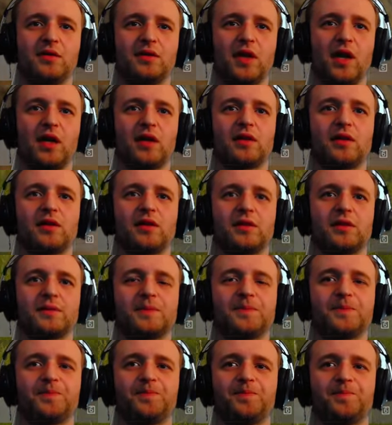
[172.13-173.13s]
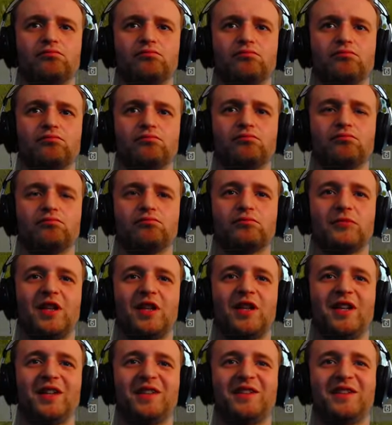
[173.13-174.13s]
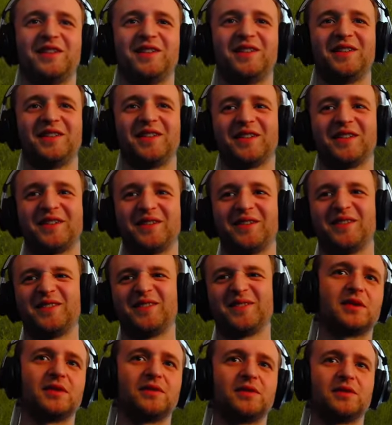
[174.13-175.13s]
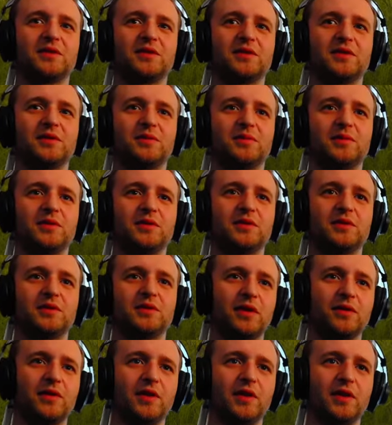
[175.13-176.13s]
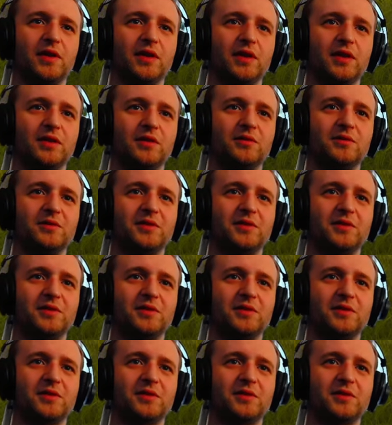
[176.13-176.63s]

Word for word: Tak. Lub kogo? Nie Yetiego. Stawię sobie ustawienia.